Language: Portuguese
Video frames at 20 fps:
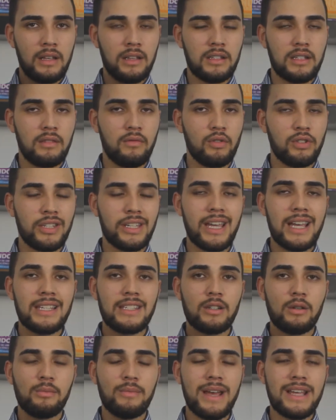Se você quer
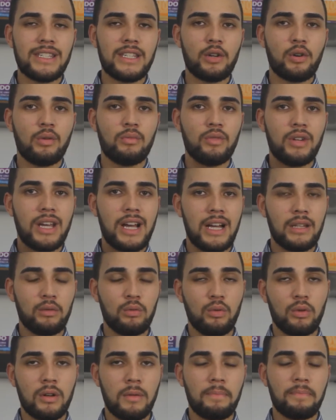ser um mestre
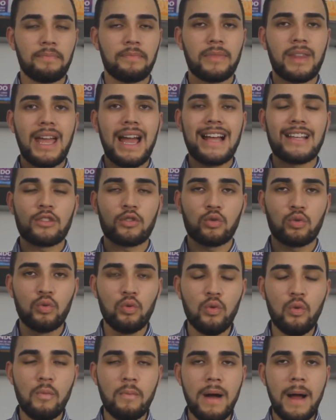comunicador,
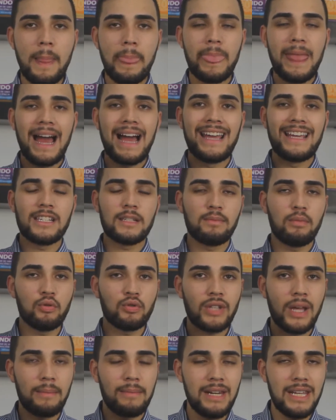assuma a
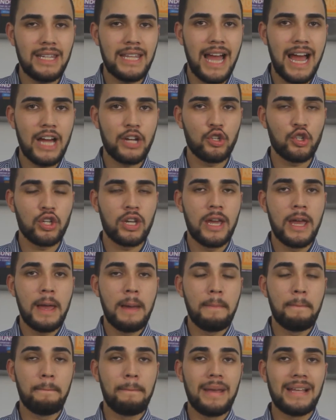responsabilidade
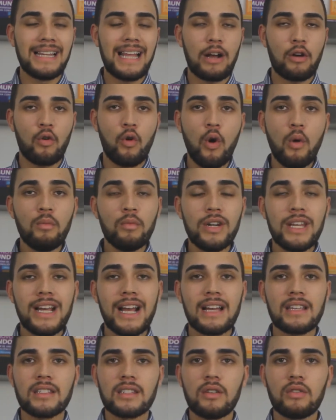pela
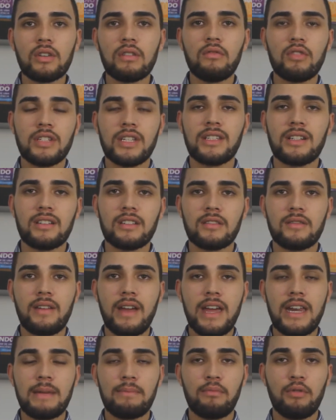comunicação que você
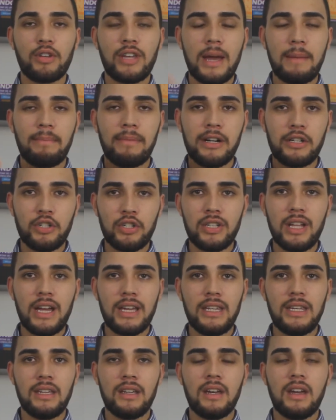transfere, porque a partir
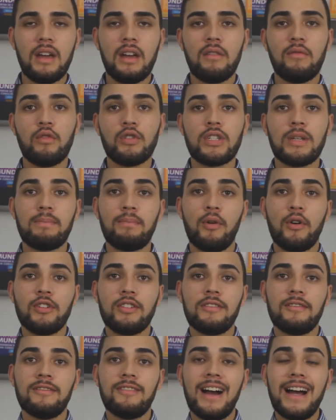daí você
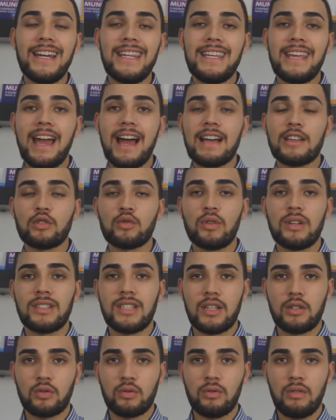pode variar
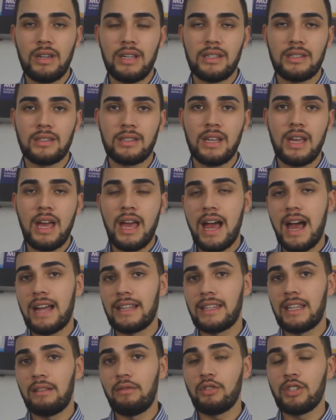suas ações
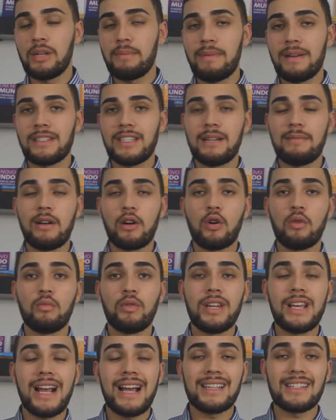até você passar uma
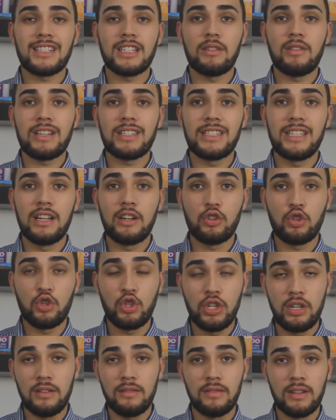comunicação
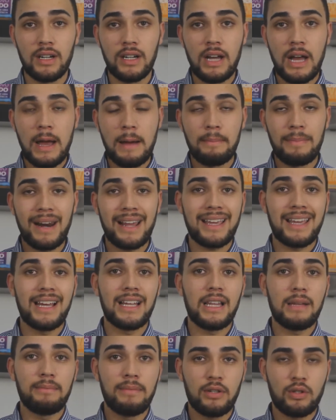assertiva para
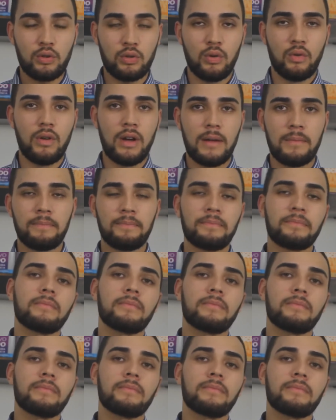aquela pessoa.